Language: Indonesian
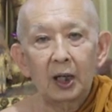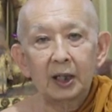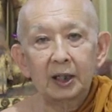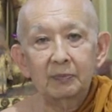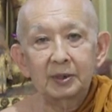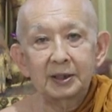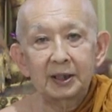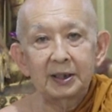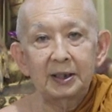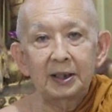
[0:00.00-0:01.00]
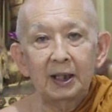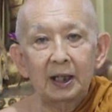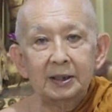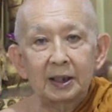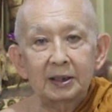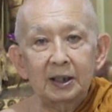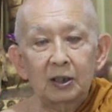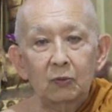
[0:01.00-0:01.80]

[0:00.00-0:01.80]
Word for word: akan menjadi ingatan yang